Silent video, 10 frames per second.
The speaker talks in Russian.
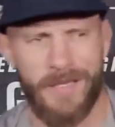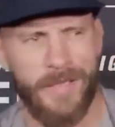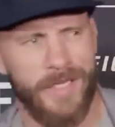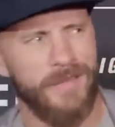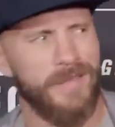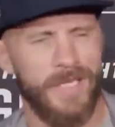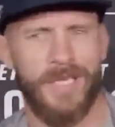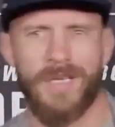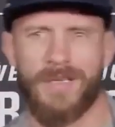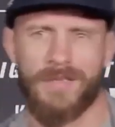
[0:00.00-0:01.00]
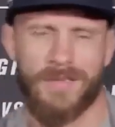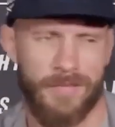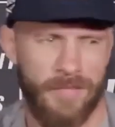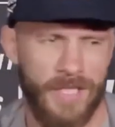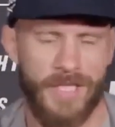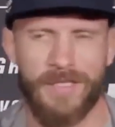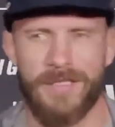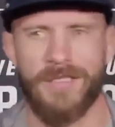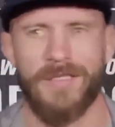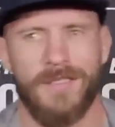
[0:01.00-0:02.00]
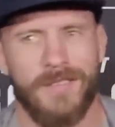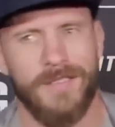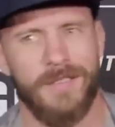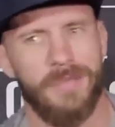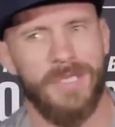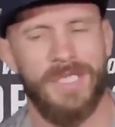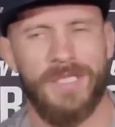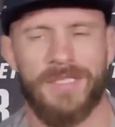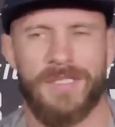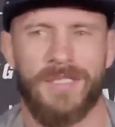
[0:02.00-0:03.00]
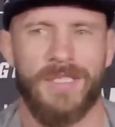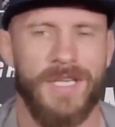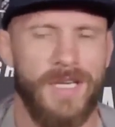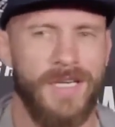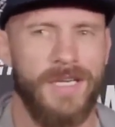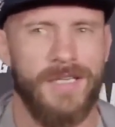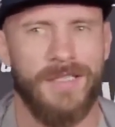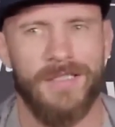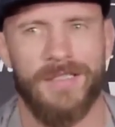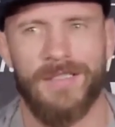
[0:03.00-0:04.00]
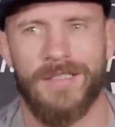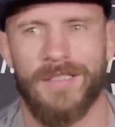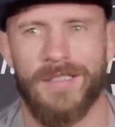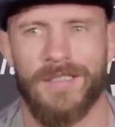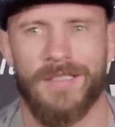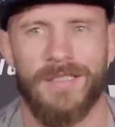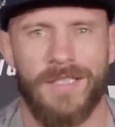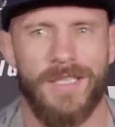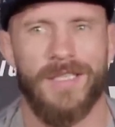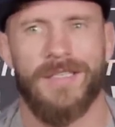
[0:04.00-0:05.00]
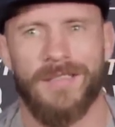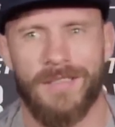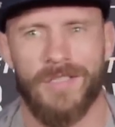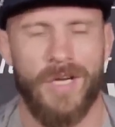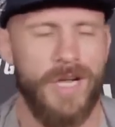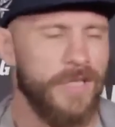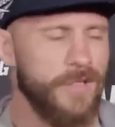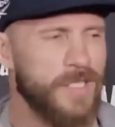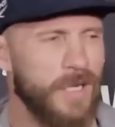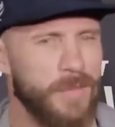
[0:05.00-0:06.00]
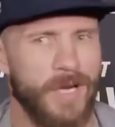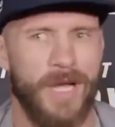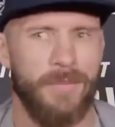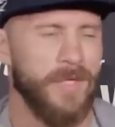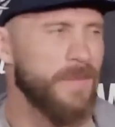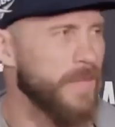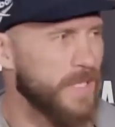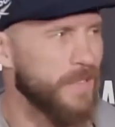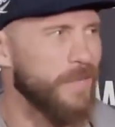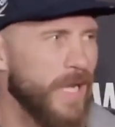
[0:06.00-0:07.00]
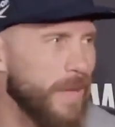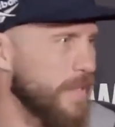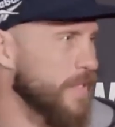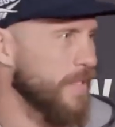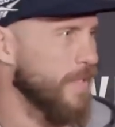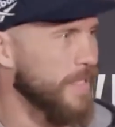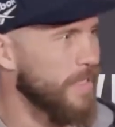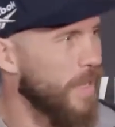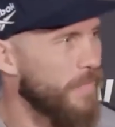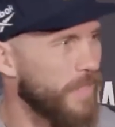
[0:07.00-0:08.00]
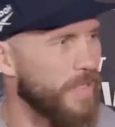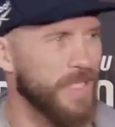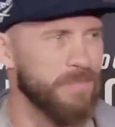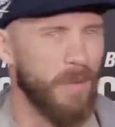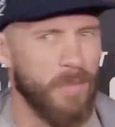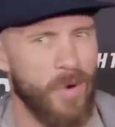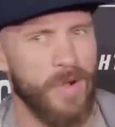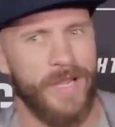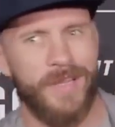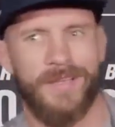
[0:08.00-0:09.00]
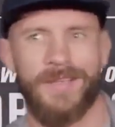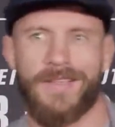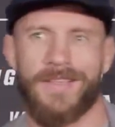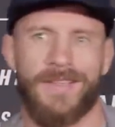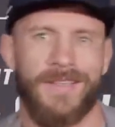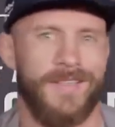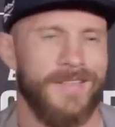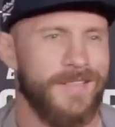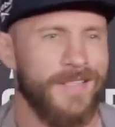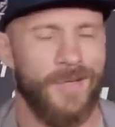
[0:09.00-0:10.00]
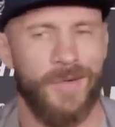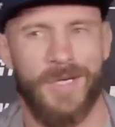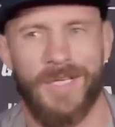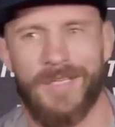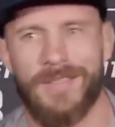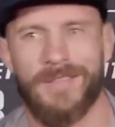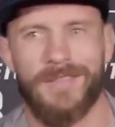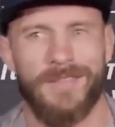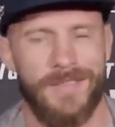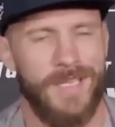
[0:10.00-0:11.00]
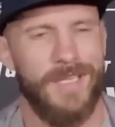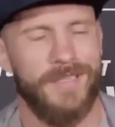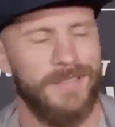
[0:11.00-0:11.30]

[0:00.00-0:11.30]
Ты прикалываешься? Блин, пожалуйста, а, прекращай. А ты попробуй что-то сделать, когда мой сын рядом, и ты увидишь, ведь это мой пацан. Так что, да.